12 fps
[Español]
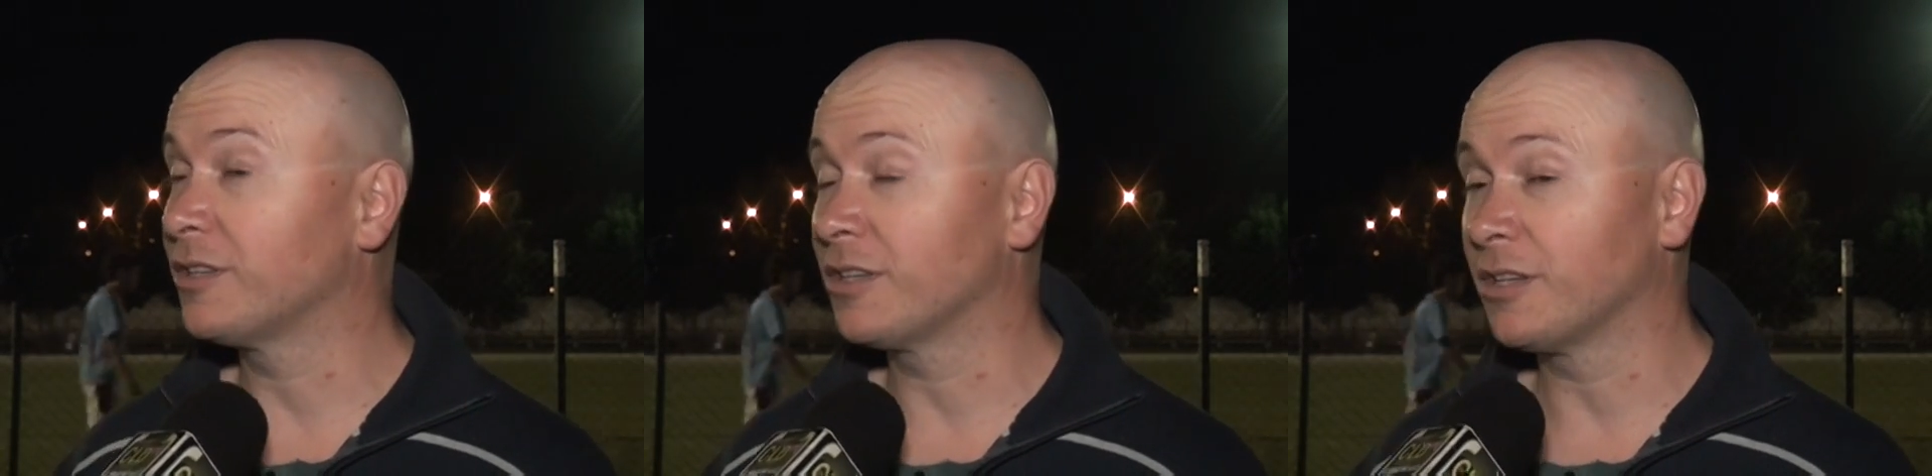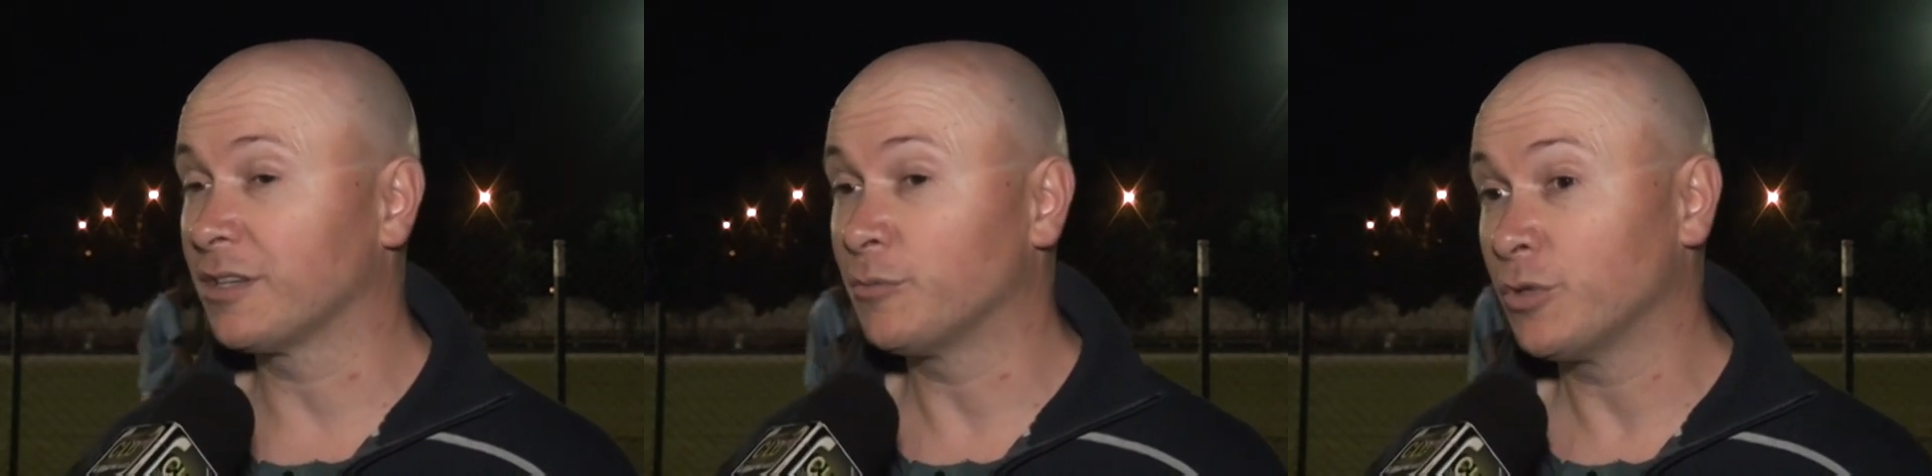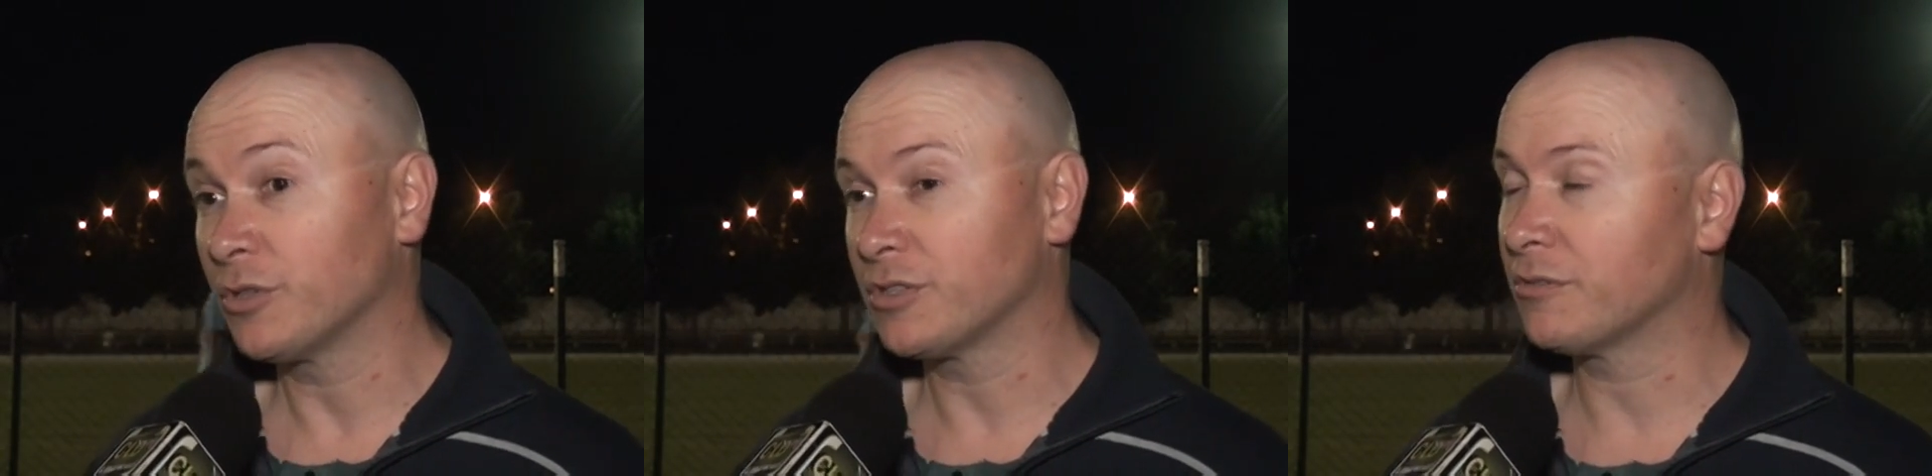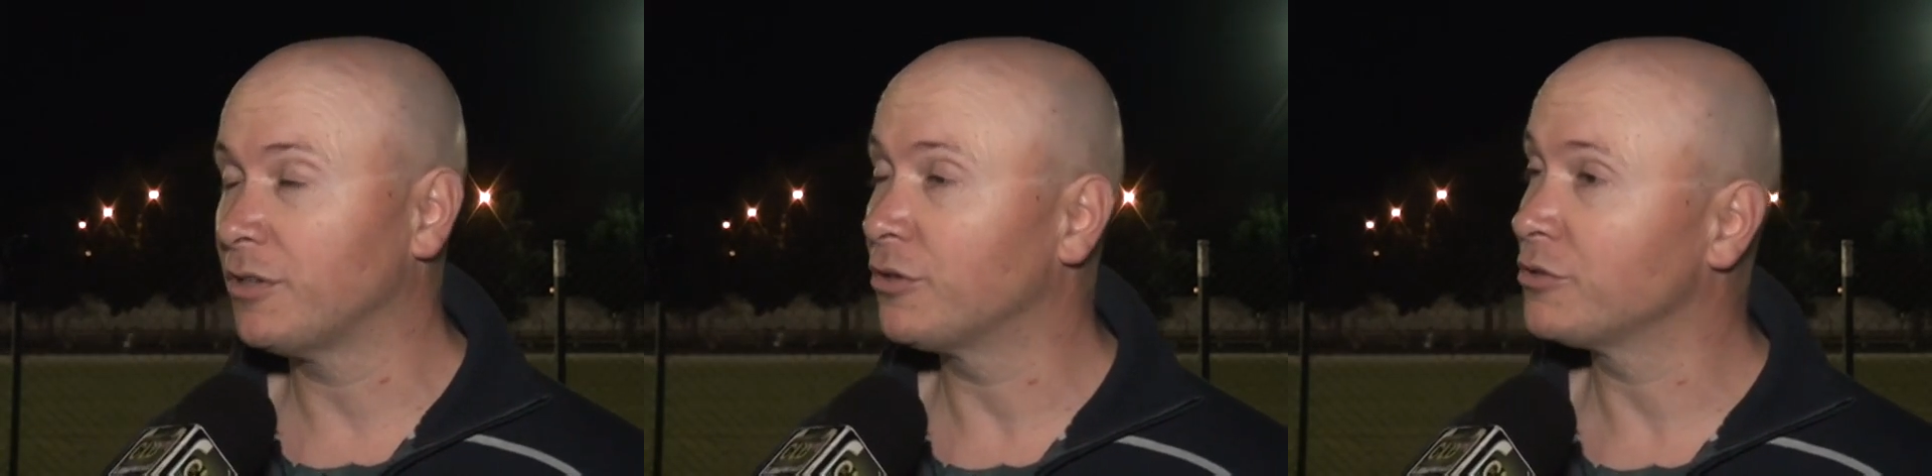que
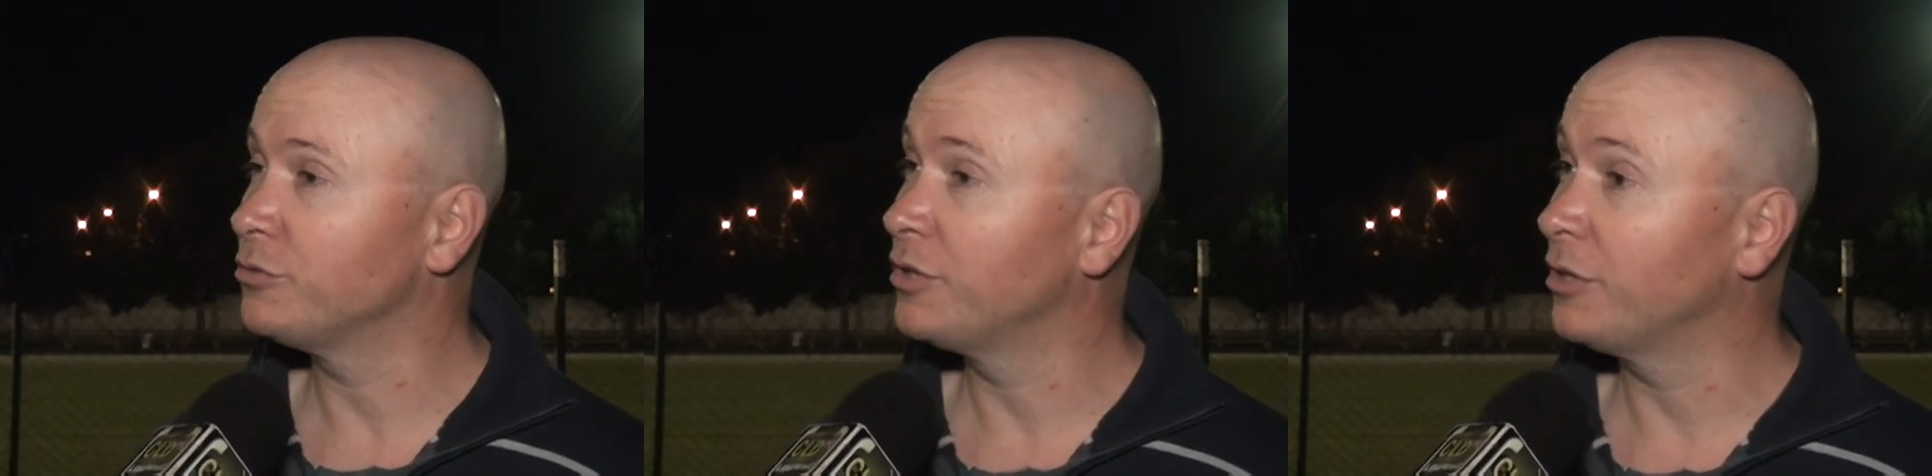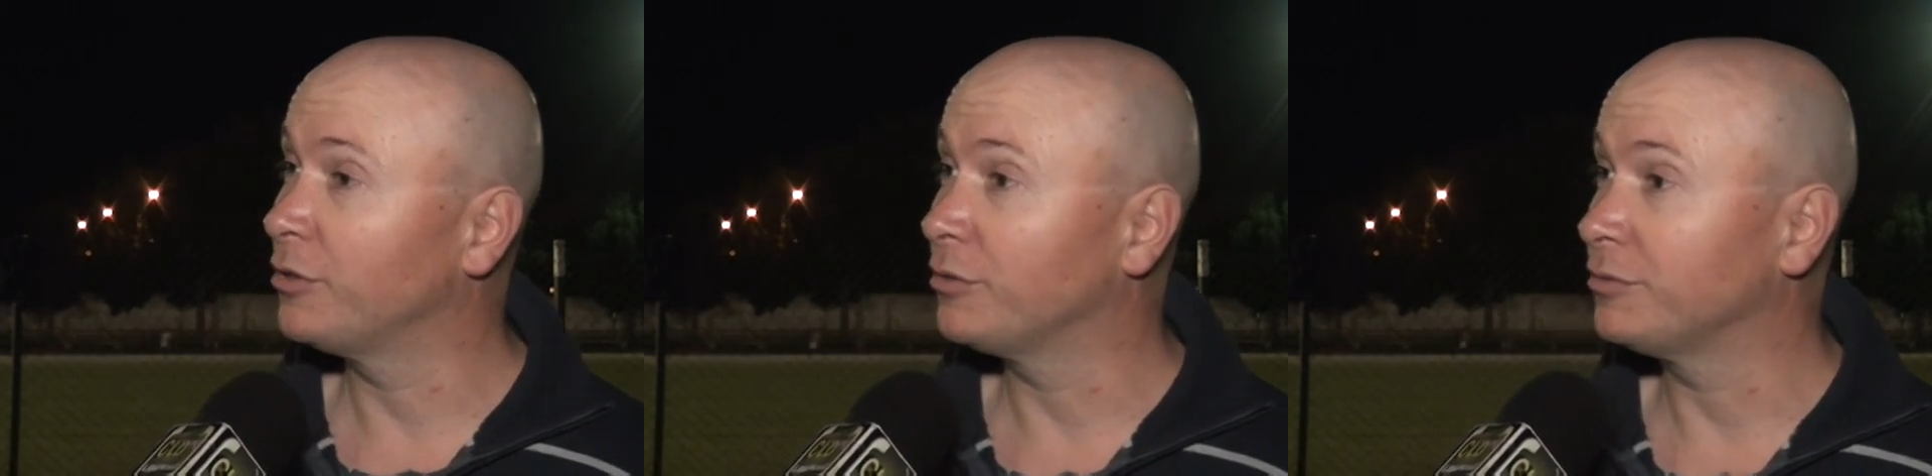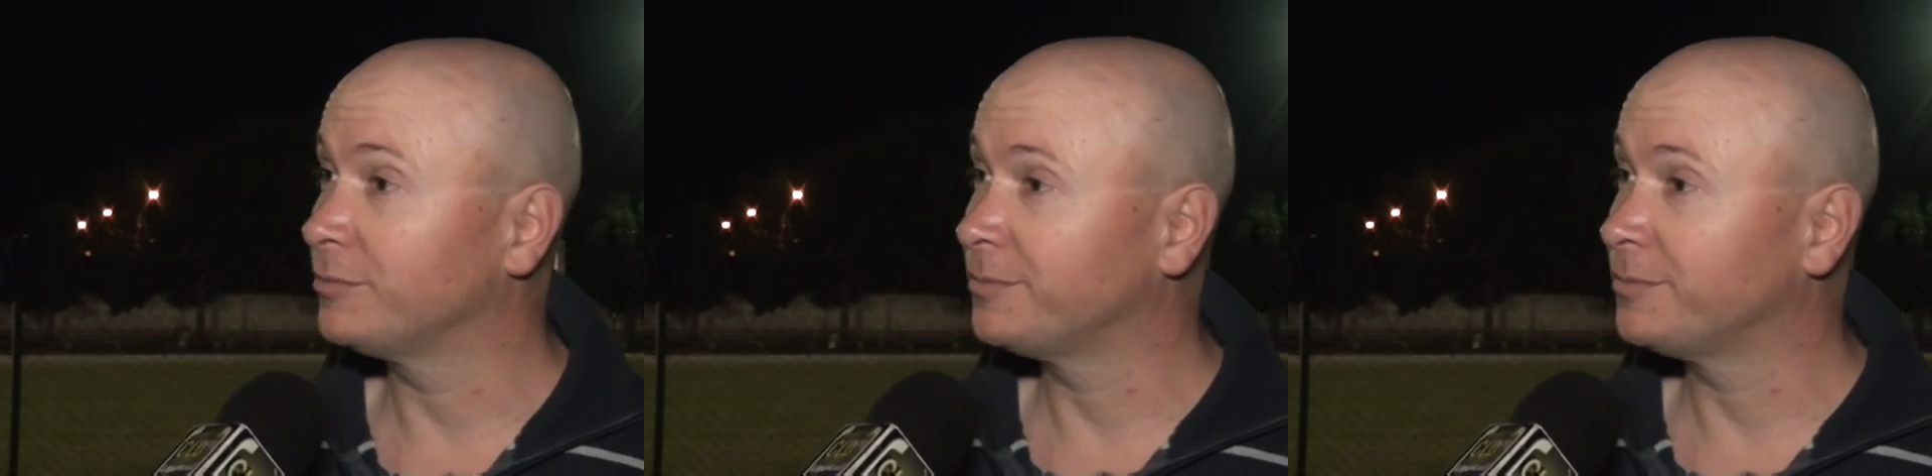se vean los resultados